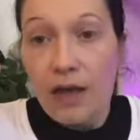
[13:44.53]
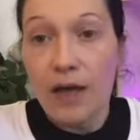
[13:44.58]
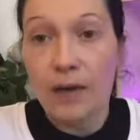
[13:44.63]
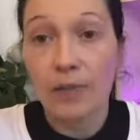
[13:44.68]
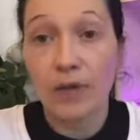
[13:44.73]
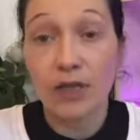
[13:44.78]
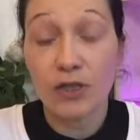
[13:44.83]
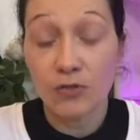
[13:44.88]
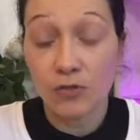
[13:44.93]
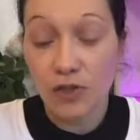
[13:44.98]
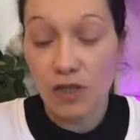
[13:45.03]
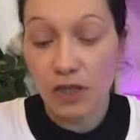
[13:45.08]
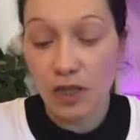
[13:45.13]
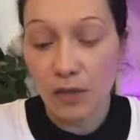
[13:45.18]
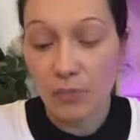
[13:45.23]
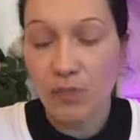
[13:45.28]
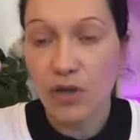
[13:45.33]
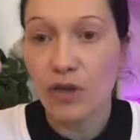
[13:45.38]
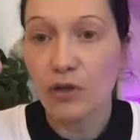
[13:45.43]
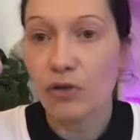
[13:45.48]
Après, je vous
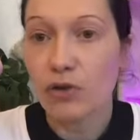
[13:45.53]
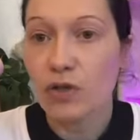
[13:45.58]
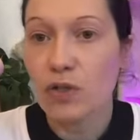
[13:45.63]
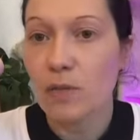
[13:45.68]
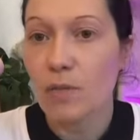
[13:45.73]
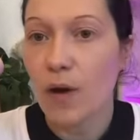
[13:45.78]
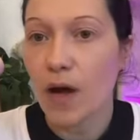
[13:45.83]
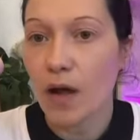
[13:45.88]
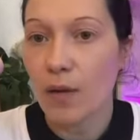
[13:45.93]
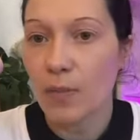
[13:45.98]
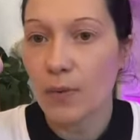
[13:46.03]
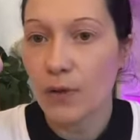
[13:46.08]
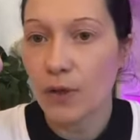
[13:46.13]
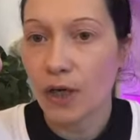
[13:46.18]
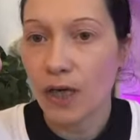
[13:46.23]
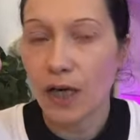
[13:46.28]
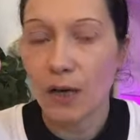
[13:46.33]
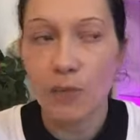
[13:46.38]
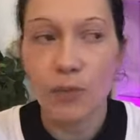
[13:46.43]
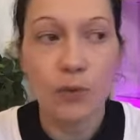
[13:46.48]
dirais peut-être que c'est par
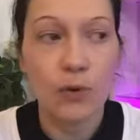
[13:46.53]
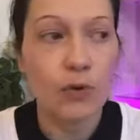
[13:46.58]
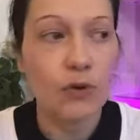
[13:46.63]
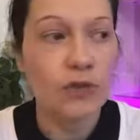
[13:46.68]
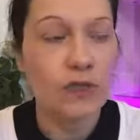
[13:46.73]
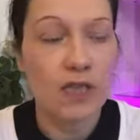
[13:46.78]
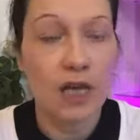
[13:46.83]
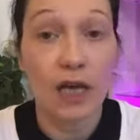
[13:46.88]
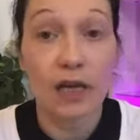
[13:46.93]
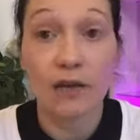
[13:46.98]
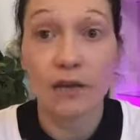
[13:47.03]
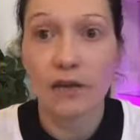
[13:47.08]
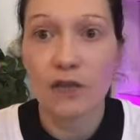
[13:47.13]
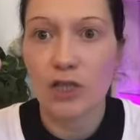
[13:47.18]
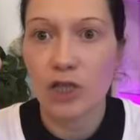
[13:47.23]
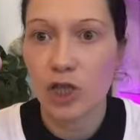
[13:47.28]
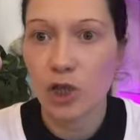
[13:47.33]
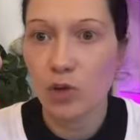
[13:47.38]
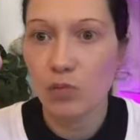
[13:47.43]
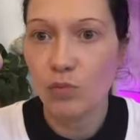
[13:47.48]
rapport à la peau. Certes,
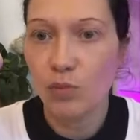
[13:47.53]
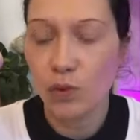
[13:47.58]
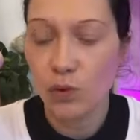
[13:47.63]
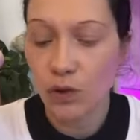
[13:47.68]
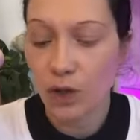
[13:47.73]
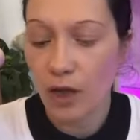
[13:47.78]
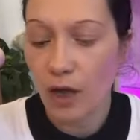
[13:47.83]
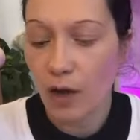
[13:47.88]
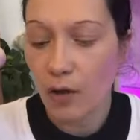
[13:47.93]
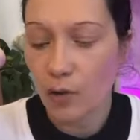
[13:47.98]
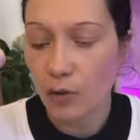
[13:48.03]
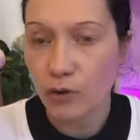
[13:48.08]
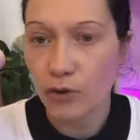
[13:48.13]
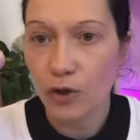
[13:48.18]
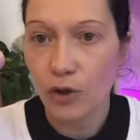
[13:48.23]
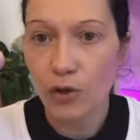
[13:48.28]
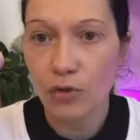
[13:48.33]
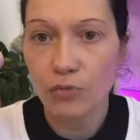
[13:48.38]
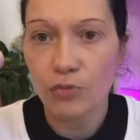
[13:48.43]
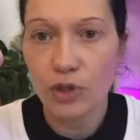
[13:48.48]
j'ai une peau de
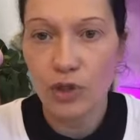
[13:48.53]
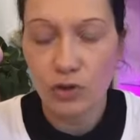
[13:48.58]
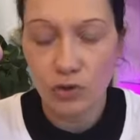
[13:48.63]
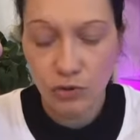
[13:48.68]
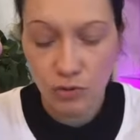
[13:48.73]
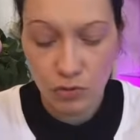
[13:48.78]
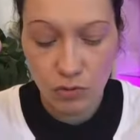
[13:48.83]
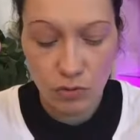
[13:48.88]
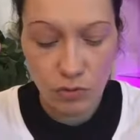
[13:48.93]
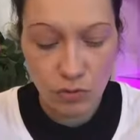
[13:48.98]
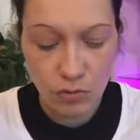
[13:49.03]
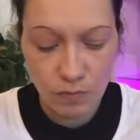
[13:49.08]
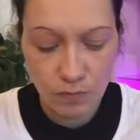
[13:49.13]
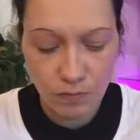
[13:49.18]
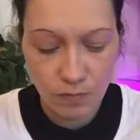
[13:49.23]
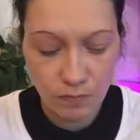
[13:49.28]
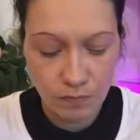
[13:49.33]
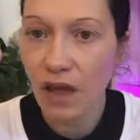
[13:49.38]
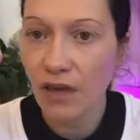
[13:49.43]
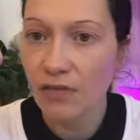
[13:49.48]
40 ans, mais je,
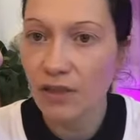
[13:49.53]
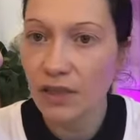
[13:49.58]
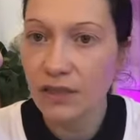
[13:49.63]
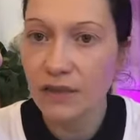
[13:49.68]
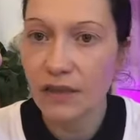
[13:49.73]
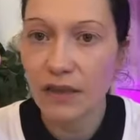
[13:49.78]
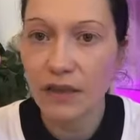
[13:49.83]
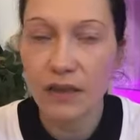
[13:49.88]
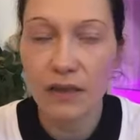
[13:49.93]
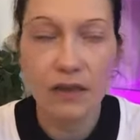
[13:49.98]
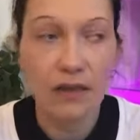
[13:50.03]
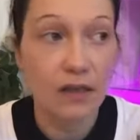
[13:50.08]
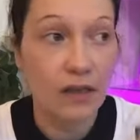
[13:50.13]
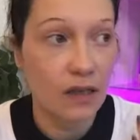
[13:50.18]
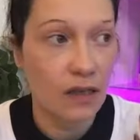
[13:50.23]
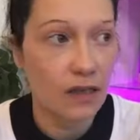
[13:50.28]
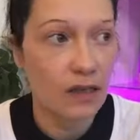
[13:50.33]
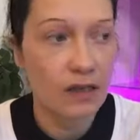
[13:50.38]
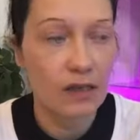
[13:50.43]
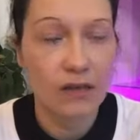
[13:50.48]
avec des,
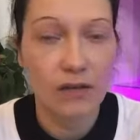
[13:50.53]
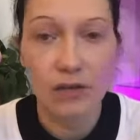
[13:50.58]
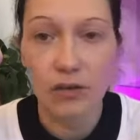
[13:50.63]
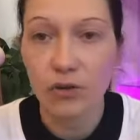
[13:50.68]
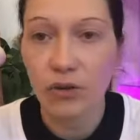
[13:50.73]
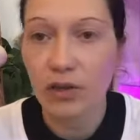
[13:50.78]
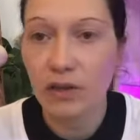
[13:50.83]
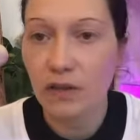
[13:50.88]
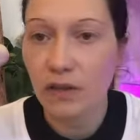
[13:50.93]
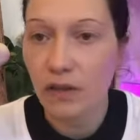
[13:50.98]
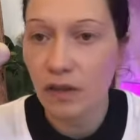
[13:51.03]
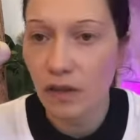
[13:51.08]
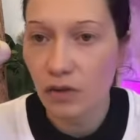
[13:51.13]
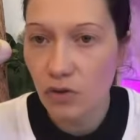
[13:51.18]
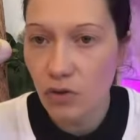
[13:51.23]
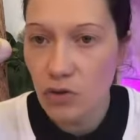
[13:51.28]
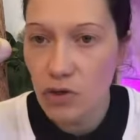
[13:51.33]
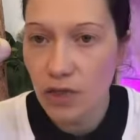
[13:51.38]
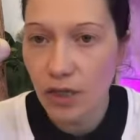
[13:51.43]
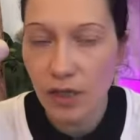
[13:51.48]
rides et des
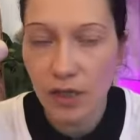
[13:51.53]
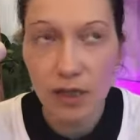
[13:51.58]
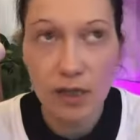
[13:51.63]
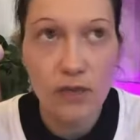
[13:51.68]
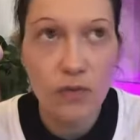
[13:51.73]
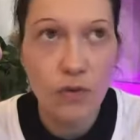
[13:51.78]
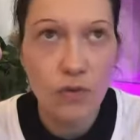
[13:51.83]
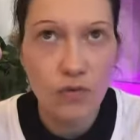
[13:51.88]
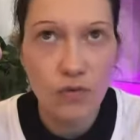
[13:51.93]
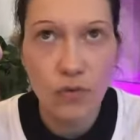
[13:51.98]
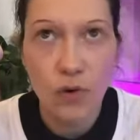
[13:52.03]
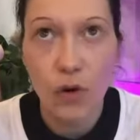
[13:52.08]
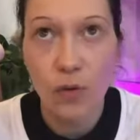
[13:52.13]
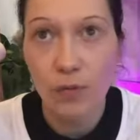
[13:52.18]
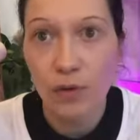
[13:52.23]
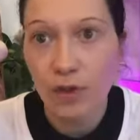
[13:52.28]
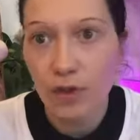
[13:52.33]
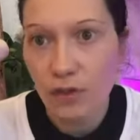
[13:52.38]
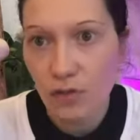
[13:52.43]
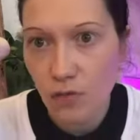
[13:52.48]
ridules qui se
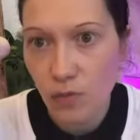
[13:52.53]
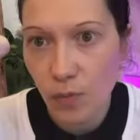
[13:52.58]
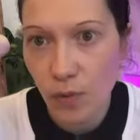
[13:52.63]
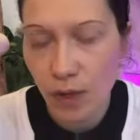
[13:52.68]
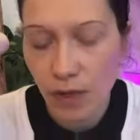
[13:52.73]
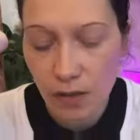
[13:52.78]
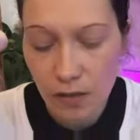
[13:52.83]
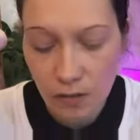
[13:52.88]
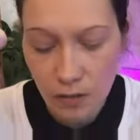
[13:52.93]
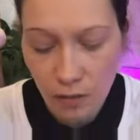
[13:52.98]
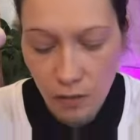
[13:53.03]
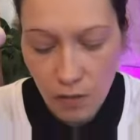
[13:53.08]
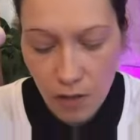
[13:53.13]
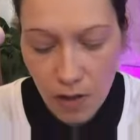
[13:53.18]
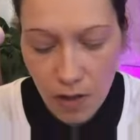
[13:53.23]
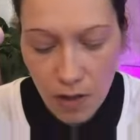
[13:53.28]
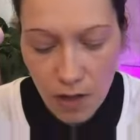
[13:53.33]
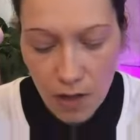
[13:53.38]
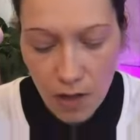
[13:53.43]
forment et qui sont présents.